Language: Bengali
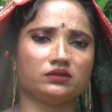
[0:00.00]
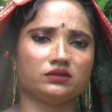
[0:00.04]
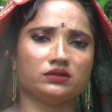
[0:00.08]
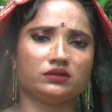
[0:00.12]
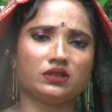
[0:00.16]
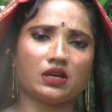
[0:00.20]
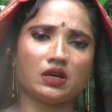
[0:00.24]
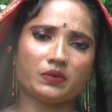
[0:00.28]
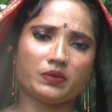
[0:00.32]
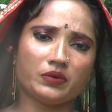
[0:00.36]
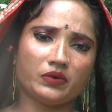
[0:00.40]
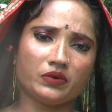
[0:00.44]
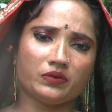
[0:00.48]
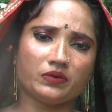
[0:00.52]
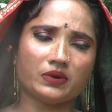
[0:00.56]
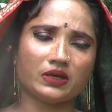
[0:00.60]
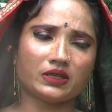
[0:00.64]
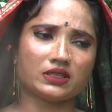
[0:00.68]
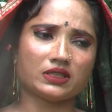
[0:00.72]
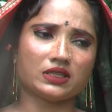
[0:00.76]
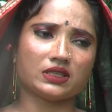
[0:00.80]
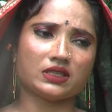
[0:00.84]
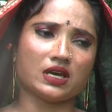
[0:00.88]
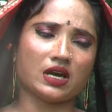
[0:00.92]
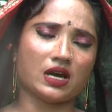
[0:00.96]
মানে
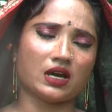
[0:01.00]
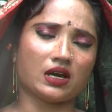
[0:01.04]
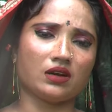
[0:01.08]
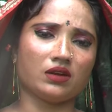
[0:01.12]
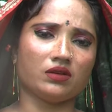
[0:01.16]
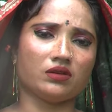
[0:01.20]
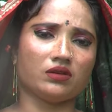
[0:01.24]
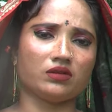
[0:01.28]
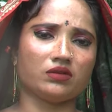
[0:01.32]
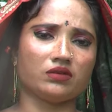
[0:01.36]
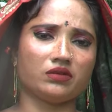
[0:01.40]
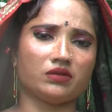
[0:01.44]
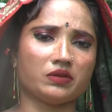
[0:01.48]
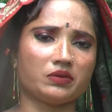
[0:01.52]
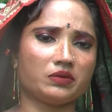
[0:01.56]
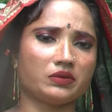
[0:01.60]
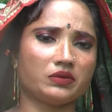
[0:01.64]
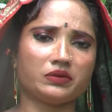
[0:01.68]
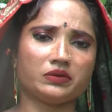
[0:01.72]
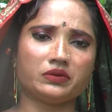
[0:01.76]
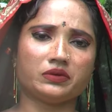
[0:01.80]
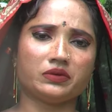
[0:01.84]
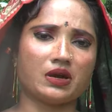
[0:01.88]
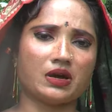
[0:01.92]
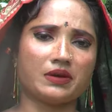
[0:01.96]
বাচ্চা থাকলেও করবো
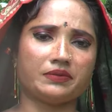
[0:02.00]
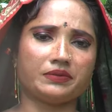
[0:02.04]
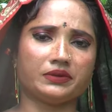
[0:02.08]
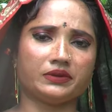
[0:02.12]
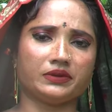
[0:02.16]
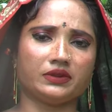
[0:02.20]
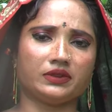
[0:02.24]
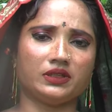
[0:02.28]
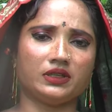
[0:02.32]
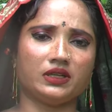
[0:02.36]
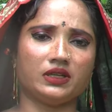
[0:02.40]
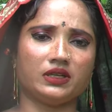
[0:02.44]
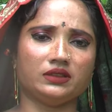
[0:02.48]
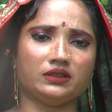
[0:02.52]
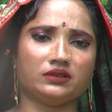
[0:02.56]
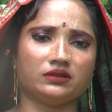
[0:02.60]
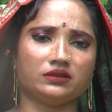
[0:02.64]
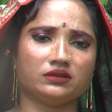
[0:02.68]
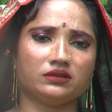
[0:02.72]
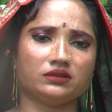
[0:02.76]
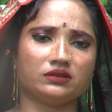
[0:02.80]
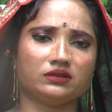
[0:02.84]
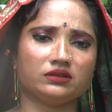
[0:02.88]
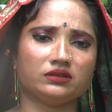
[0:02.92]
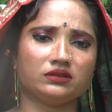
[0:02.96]
কোনো আপত্তি নেই
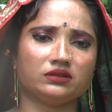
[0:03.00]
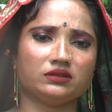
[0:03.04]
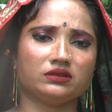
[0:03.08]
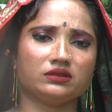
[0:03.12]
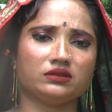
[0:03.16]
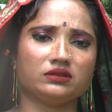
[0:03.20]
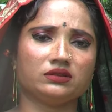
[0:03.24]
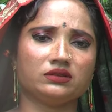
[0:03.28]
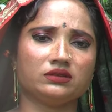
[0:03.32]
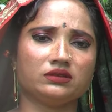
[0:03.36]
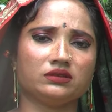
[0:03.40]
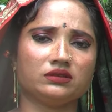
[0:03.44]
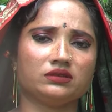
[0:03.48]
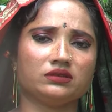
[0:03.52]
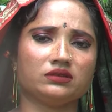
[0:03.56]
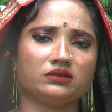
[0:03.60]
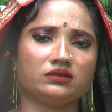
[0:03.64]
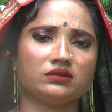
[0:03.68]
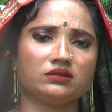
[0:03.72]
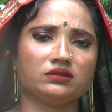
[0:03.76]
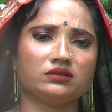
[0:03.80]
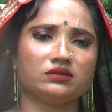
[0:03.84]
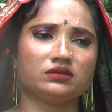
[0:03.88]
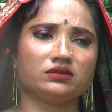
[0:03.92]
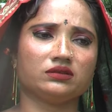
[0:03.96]
আচ্ছা আচ্ছা
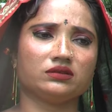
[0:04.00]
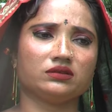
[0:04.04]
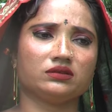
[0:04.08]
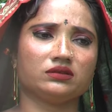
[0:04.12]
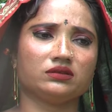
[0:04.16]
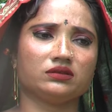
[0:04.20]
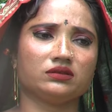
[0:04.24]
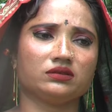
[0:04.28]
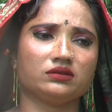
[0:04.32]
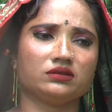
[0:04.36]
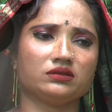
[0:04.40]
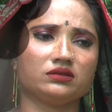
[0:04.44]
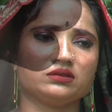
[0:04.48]
মানে